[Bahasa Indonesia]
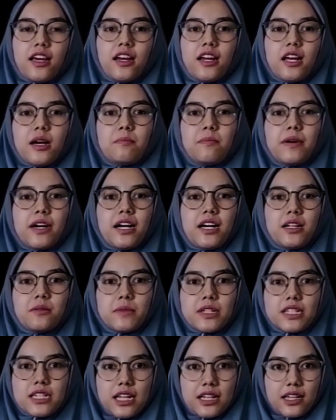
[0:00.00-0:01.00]
yang
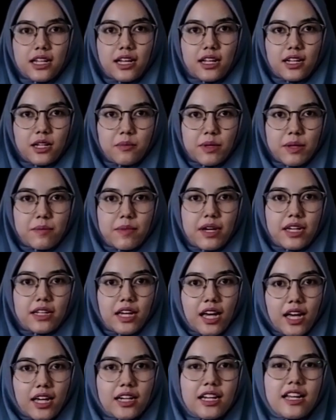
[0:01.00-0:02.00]
dapat mencetak lebih
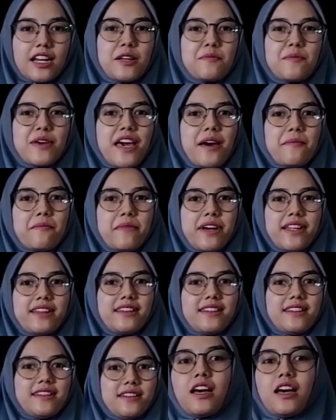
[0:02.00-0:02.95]
banyak dan lebih hemat.